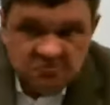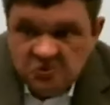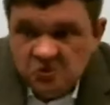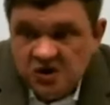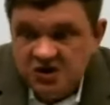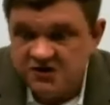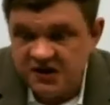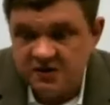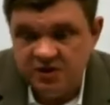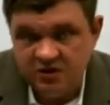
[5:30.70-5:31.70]
Но они за
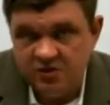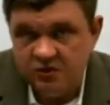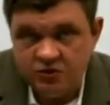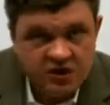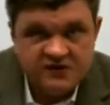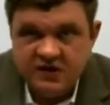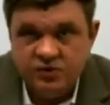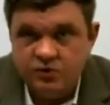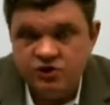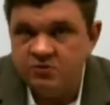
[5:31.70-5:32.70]
нами не бегут, я за ними
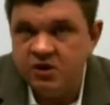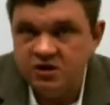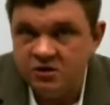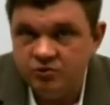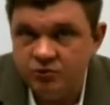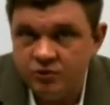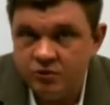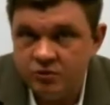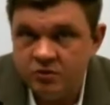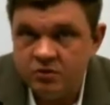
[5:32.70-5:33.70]
точно бегать не буду.
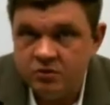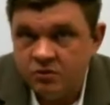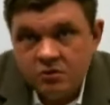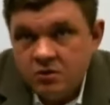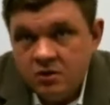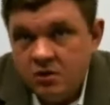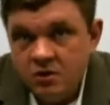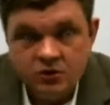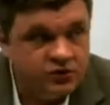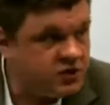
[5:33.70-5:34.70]

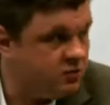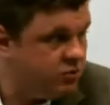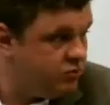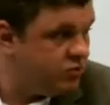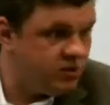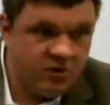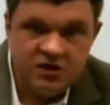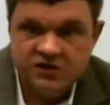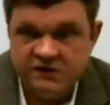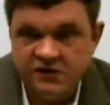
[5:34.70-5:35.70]
То есть, как бы, ну, ребят
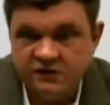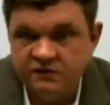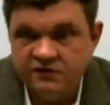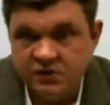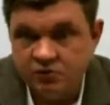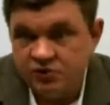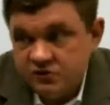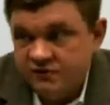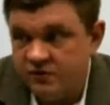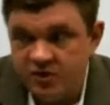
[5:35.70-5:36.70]
не заинтересован в
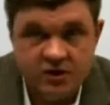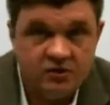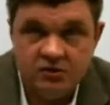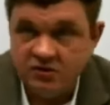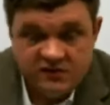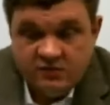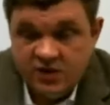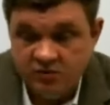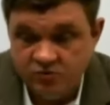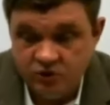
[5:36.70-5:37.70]
сотрудничестве, все понятно, я с ними
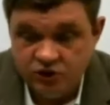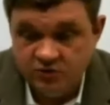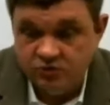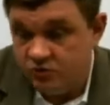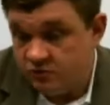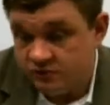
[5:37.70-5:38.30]
работать больше не буду.